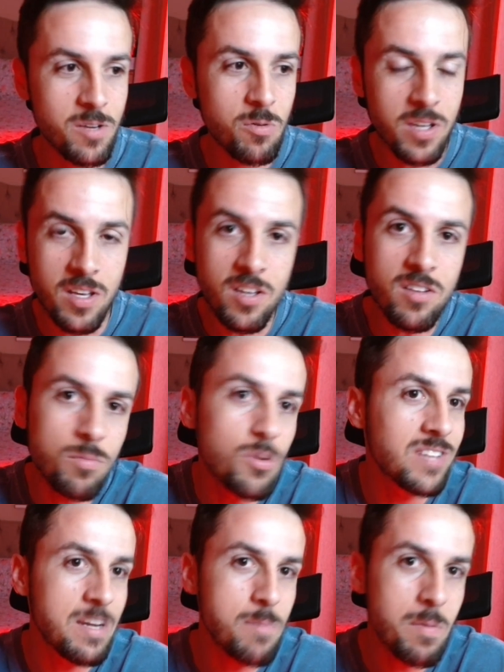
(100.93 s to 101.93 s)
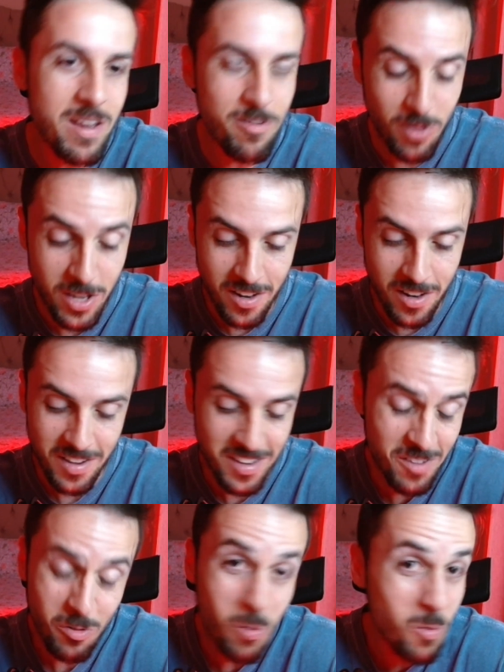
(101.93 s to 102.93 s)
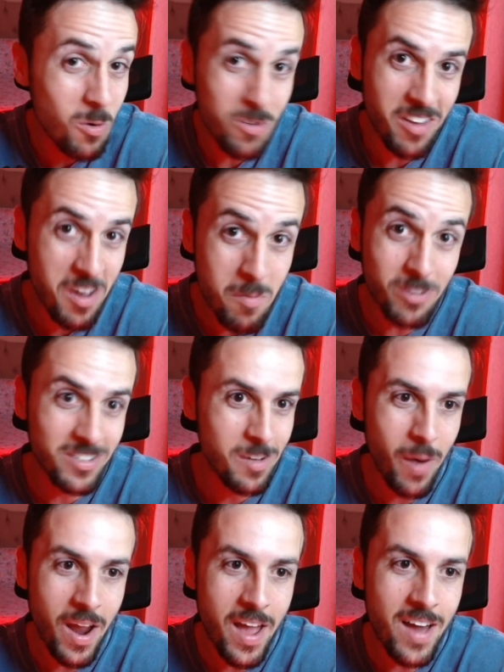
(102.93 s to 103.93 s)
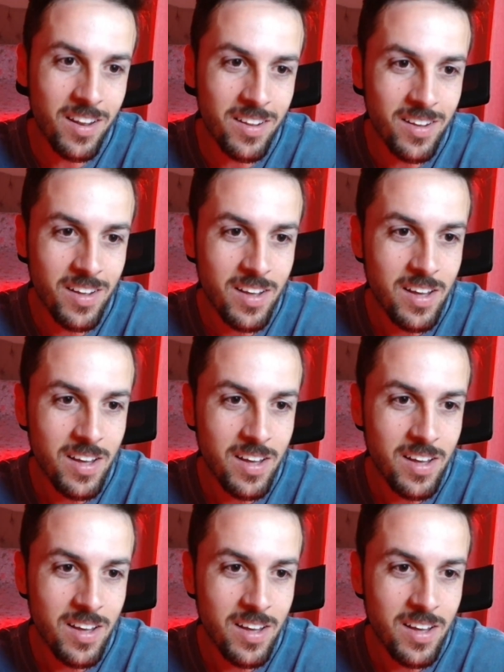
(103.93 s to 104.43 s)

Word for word: Eu quis mostrar para minha filha e eu não consegui mostrar para ela.